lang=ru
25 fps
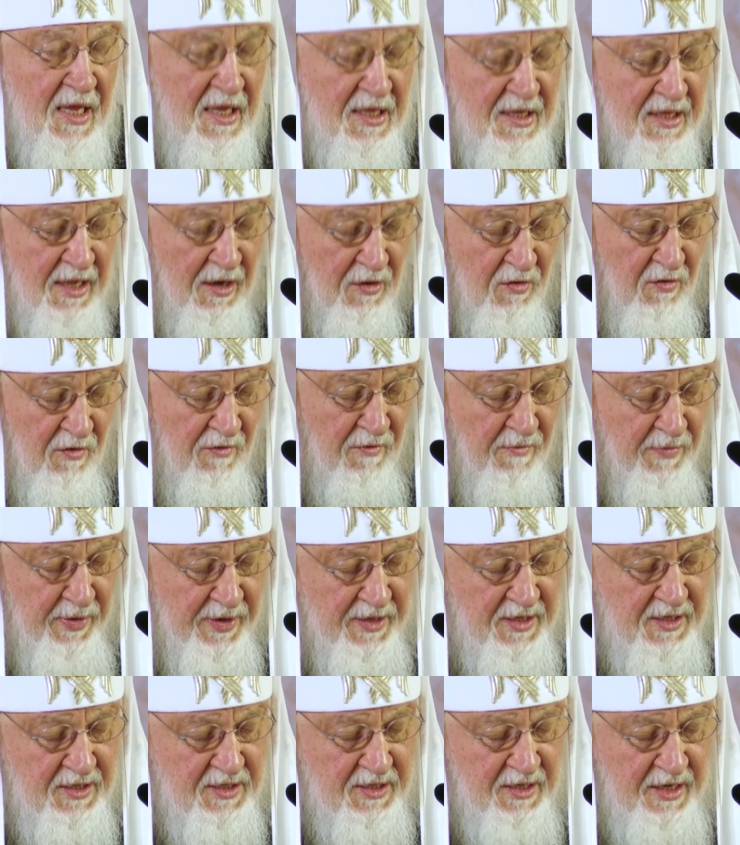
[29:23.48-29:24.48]
от такого
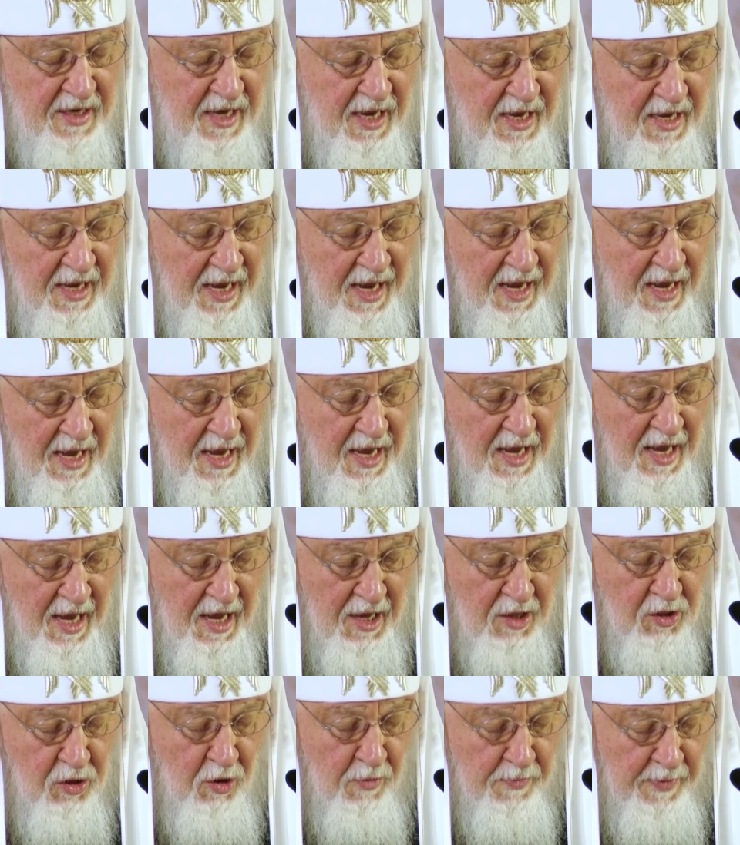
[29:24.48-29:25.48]
притеснения.
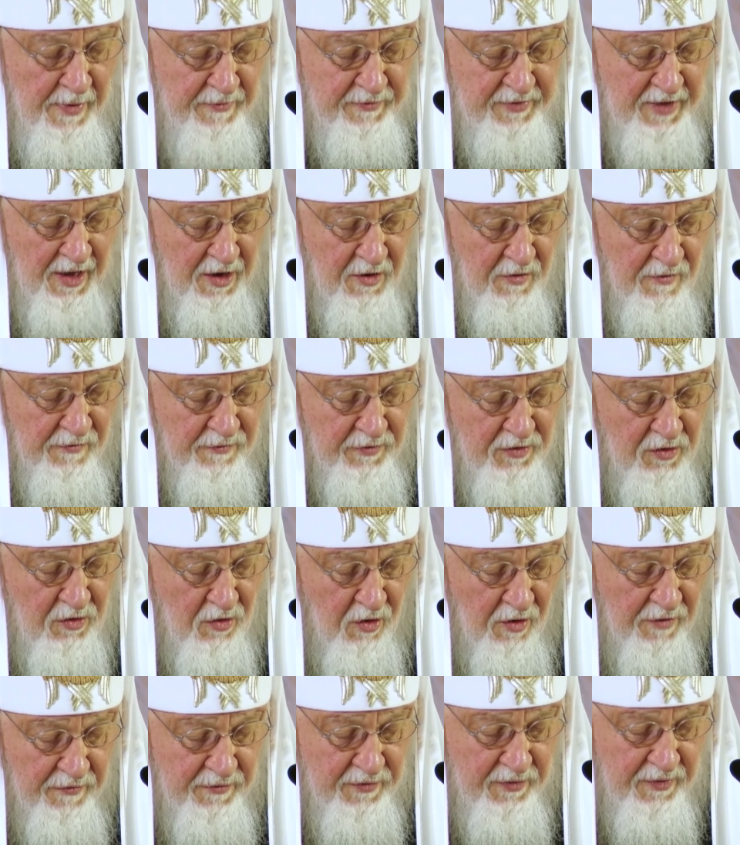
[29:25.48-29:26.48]
Но повторю
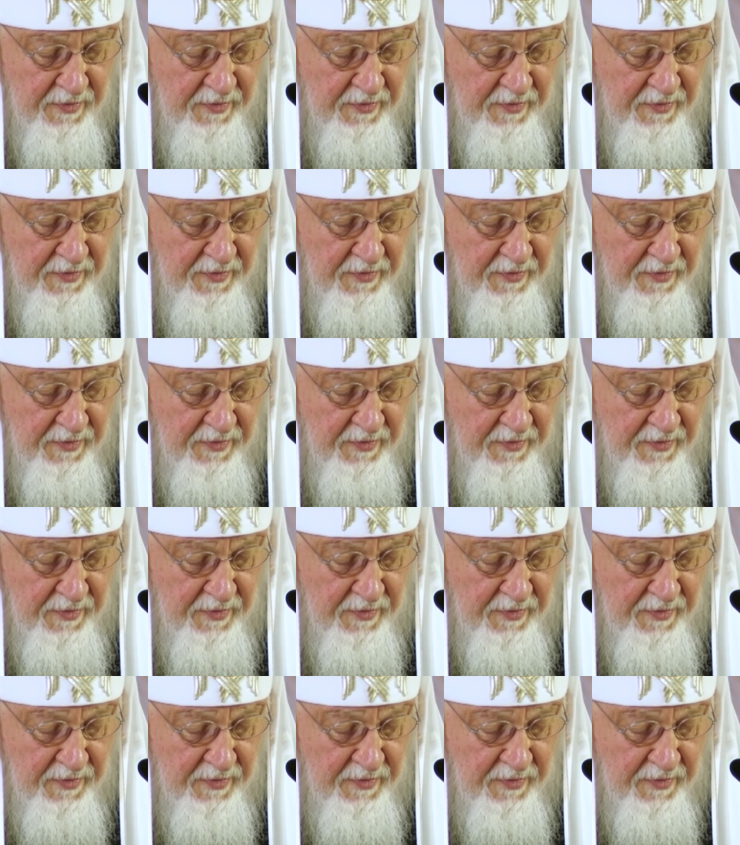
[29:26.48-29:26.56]
вновь,